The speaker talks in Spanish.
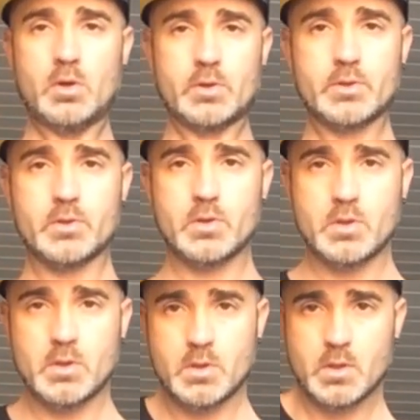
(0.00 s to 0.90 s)
2,
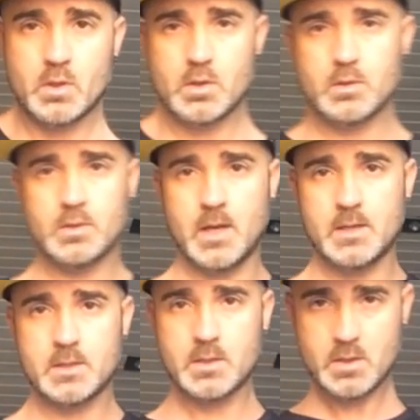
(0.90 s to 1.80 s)

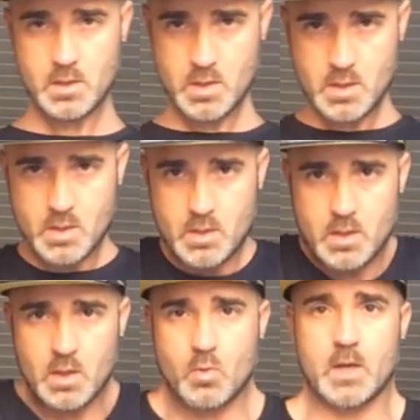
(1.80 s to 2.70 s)
3
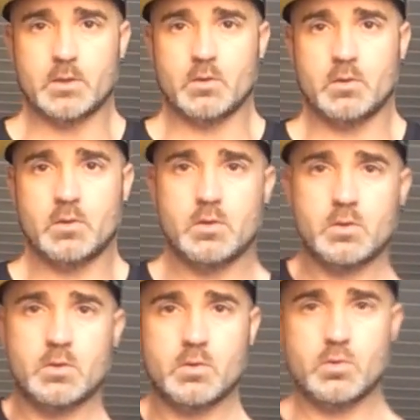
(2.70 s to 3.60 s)
y 4.
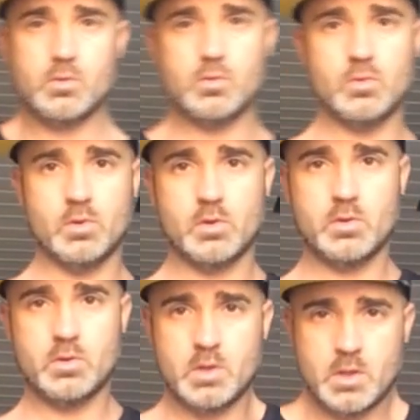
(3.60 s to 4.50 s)
1,
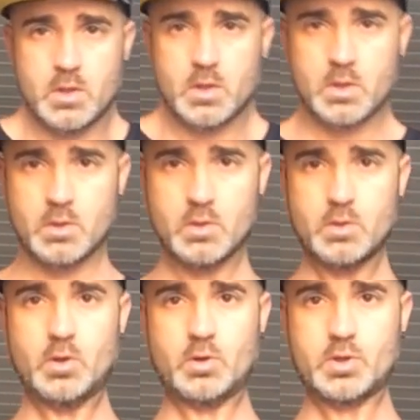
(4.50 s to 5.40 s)

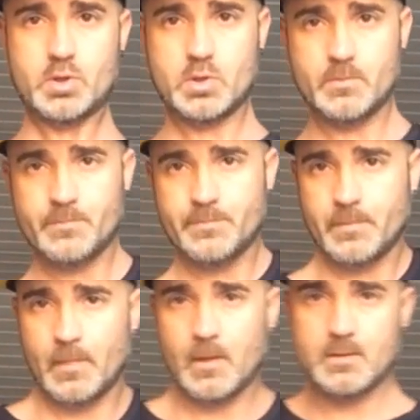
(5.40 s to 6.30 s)
2,
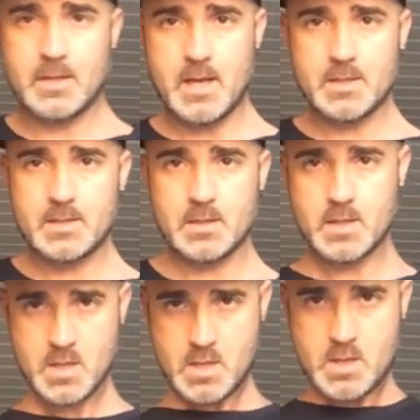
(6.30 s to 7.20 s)
3
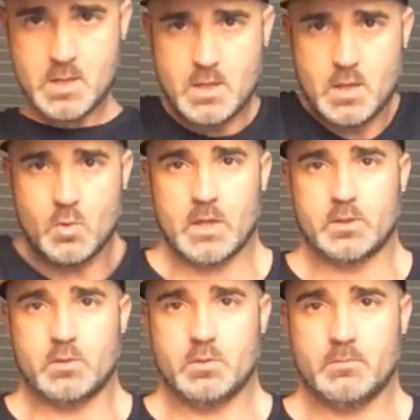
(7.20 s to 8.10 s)
y
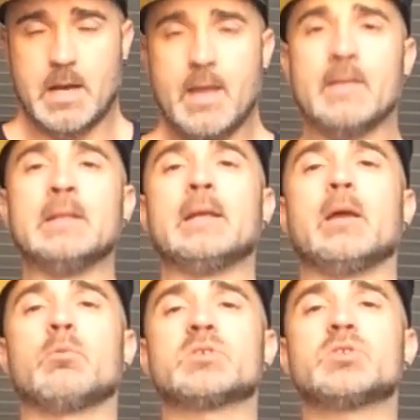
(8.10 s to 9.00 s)
4, ¿vale?
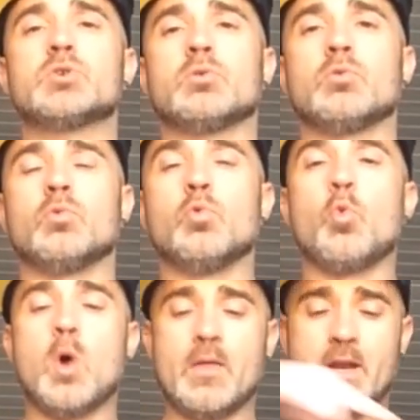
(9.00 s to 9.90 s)
Hemos hecho un
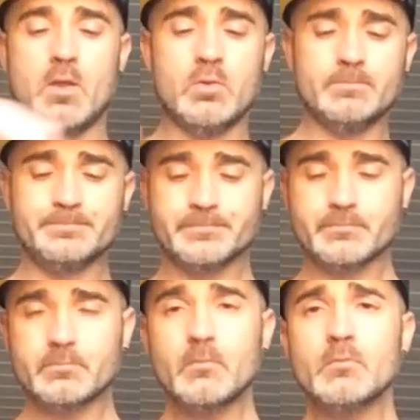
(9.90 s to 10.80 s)
cuadrado
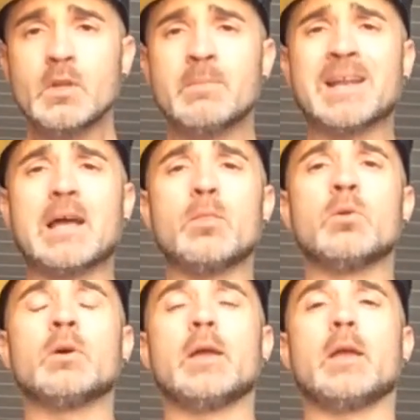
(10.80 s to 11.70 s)
marcando